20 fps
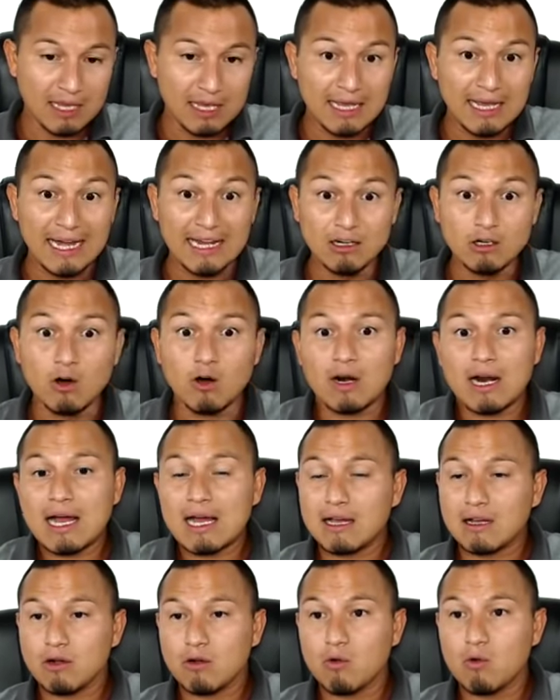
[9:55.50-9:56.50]

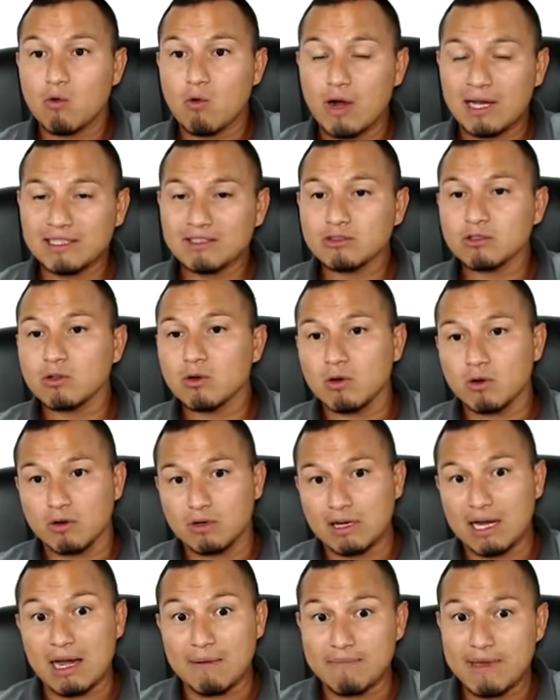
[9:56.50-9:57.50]
Allora,
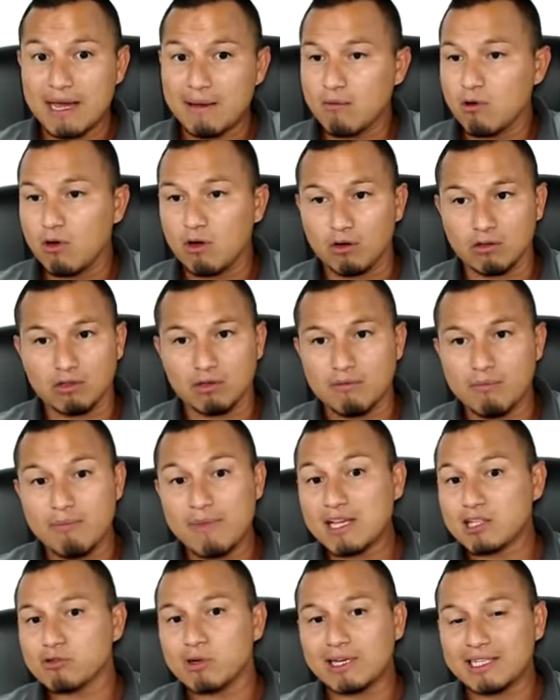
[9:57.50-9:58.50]
quando abbiamo
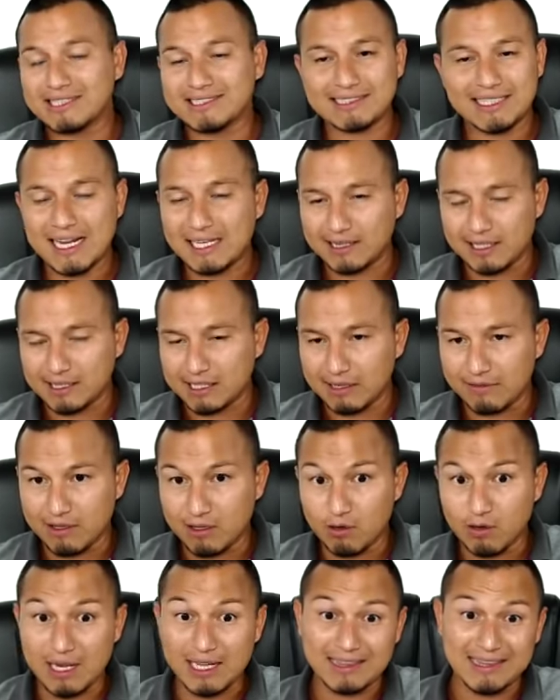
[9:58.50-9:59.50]
messo alle strette, tra
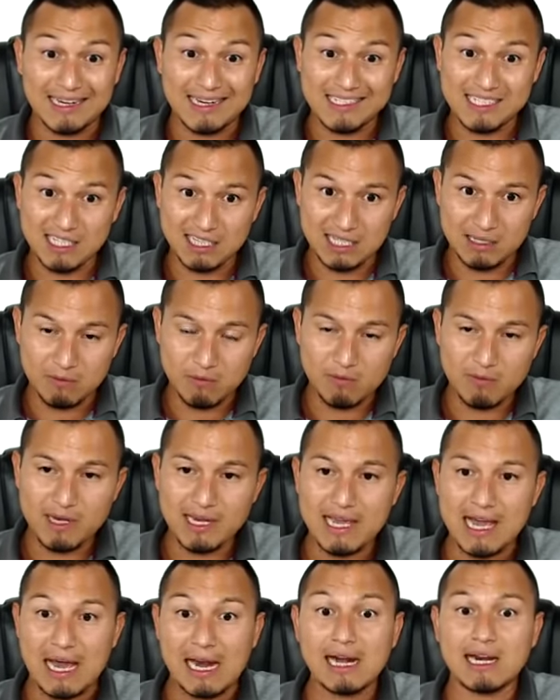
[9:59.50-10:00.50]
virgolette, l'agente
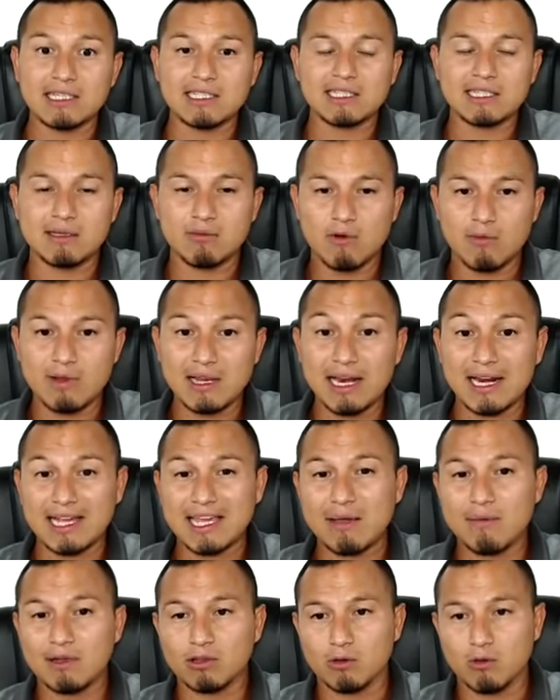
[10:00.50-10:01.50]
immobiliare, l'agente immobiliare ha
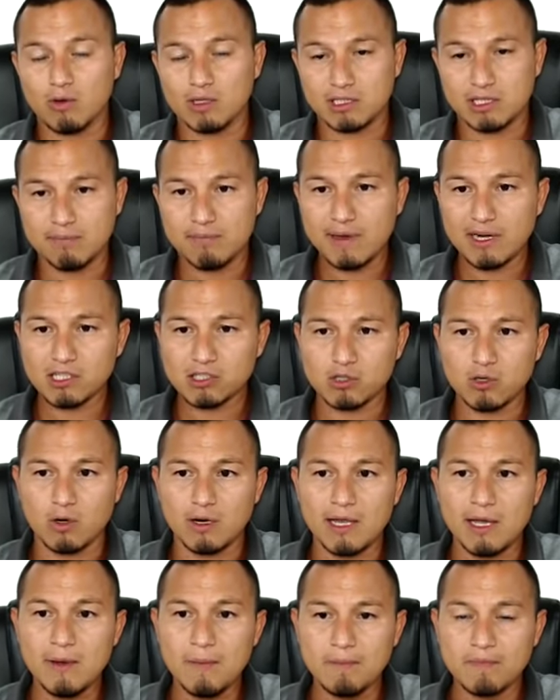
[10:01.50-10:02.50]
chiamato queste
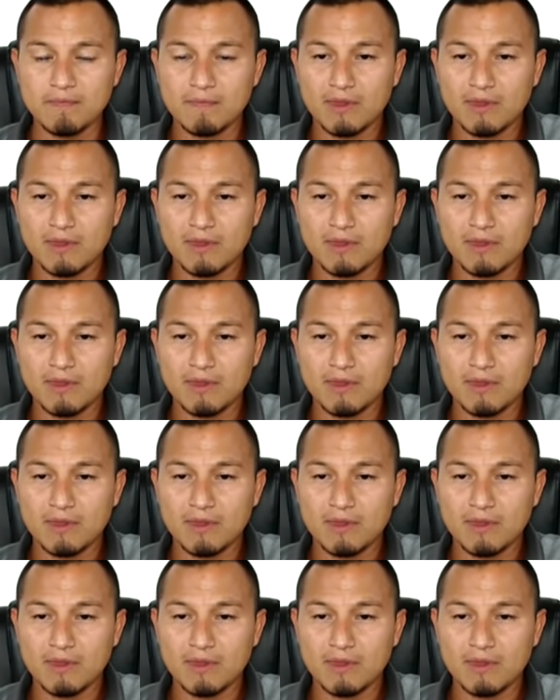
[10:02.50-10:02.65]
persone